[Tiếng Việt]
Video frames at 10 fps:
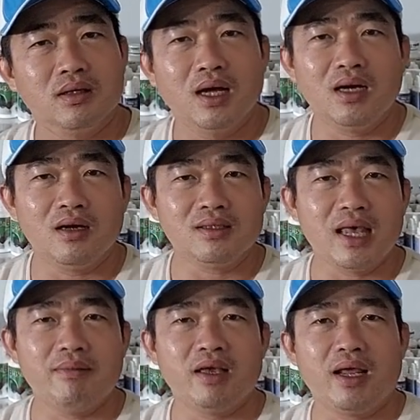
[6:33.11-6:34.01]
nhớ đón
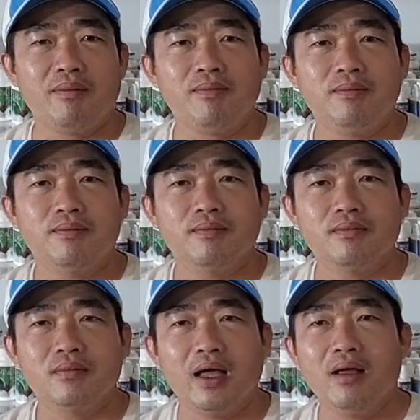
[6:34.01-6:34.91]
xem nha anh em
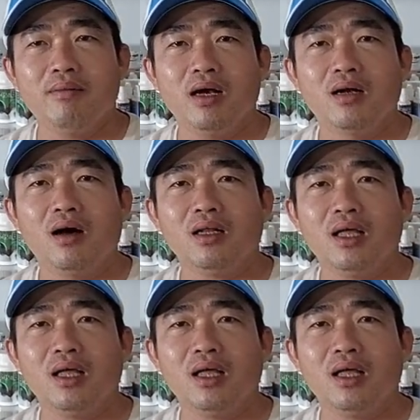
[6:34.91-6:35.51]
để mình có